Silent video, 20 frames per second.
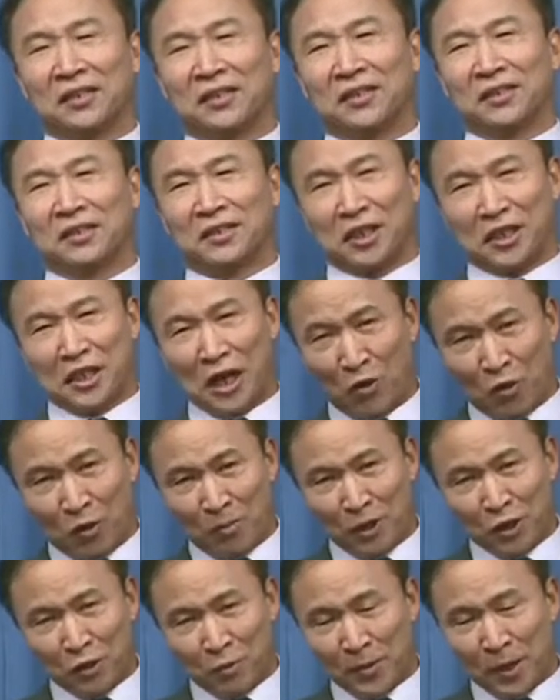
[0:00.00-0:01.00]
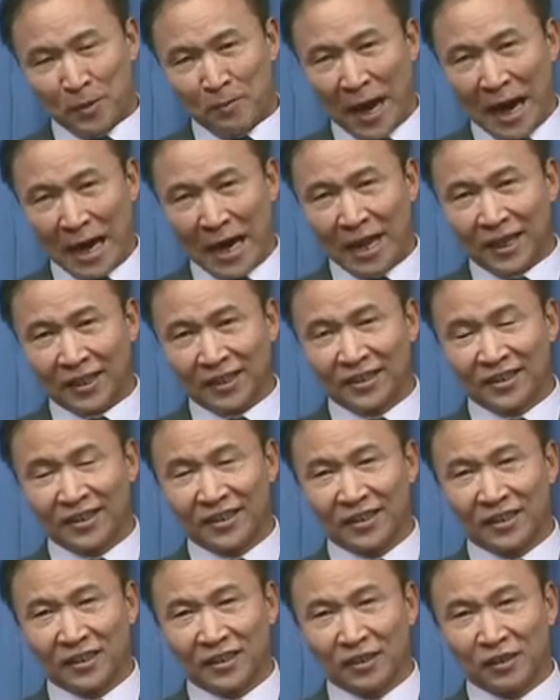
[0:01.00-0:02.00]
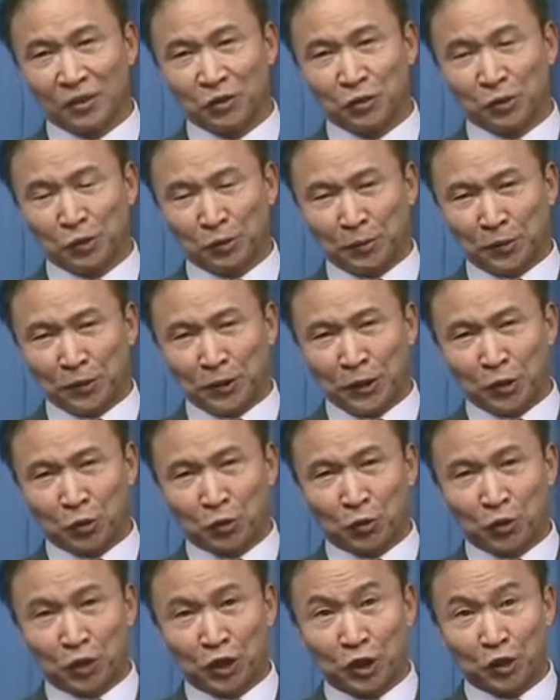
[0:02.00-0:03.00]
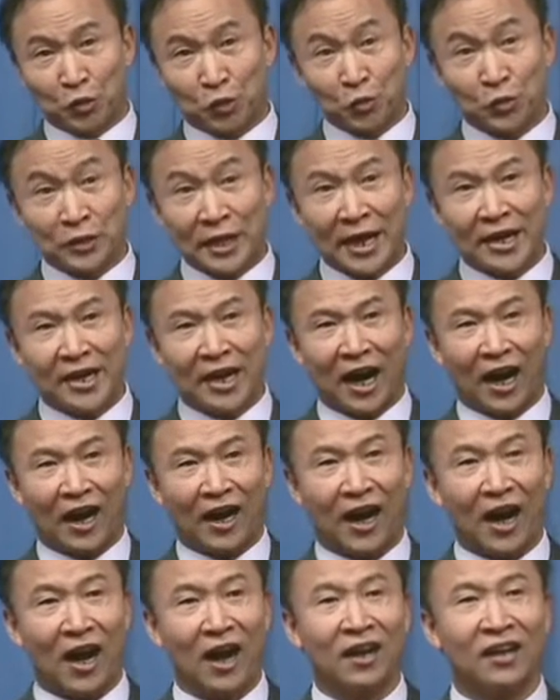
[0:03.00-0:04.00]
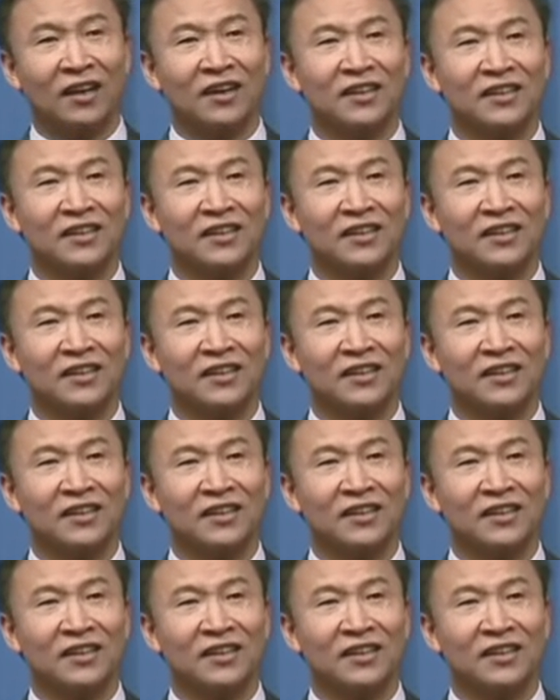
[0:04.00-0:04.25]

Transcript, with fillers: 这下我们就明白了，须菩提祖师住在哪儿啊？